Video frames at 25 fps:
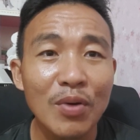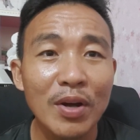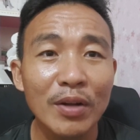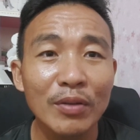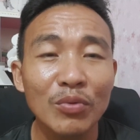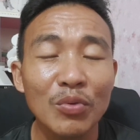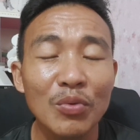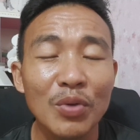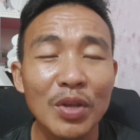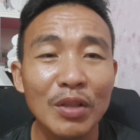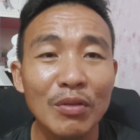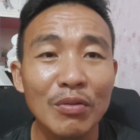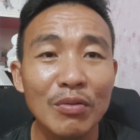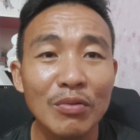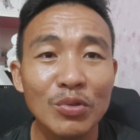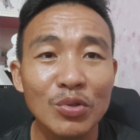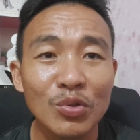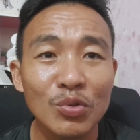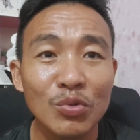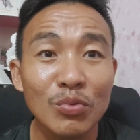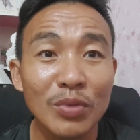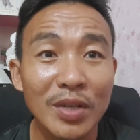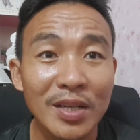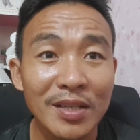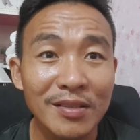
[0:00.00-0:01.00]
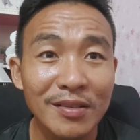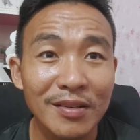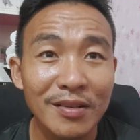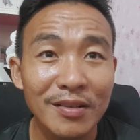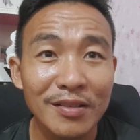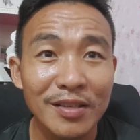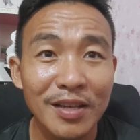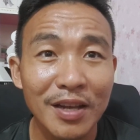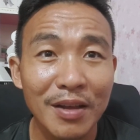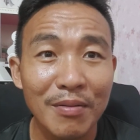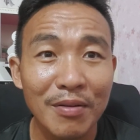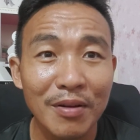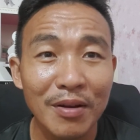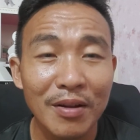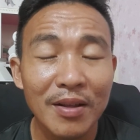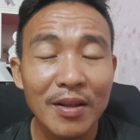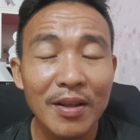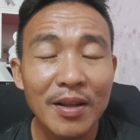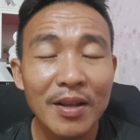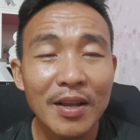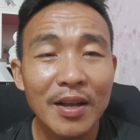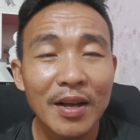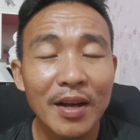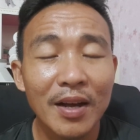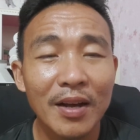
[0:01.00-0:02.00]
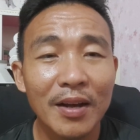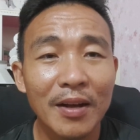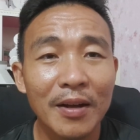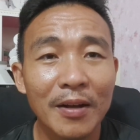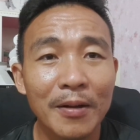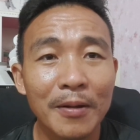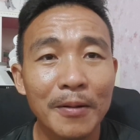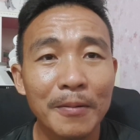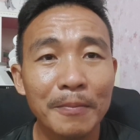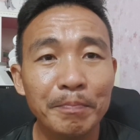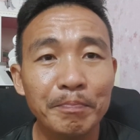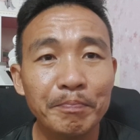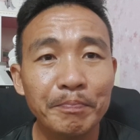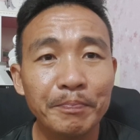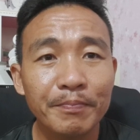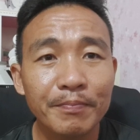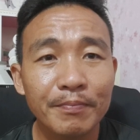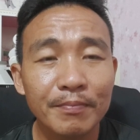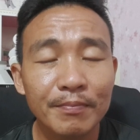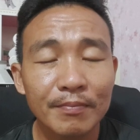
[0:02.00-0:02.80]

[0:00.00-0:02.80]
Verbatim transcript: waktu itu sudah selesai um,